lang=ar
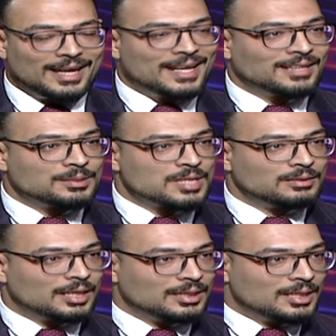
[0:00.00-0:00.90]
اي حد
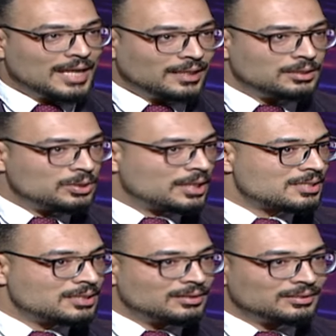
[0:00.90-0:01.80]
مصدع يجي يعدي يقول لك
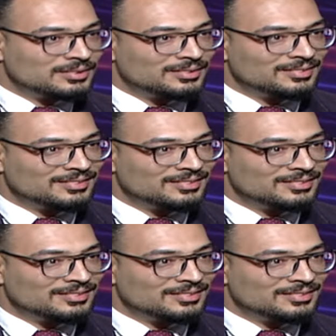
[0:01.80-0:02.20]
قيس الضغط